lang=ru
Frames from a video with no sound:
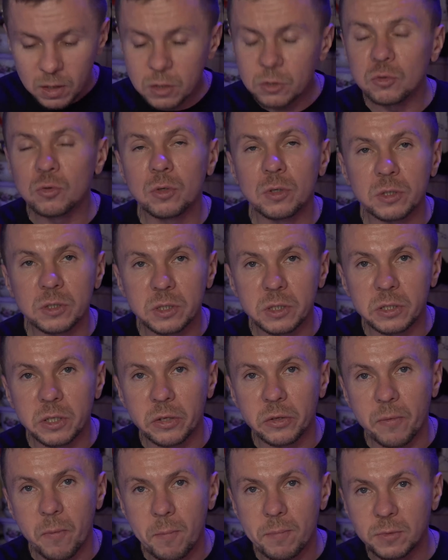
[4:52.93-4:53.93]
Что я разгадал?
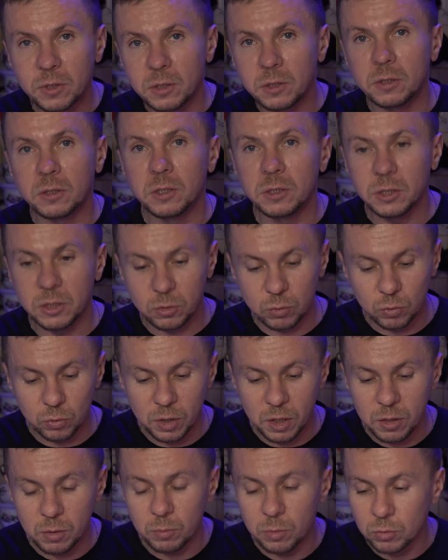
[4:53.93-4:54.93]
Э, э,
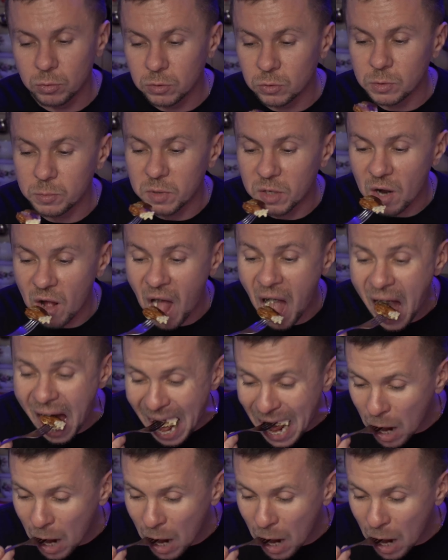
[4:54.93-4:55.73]
откуда они берут номера?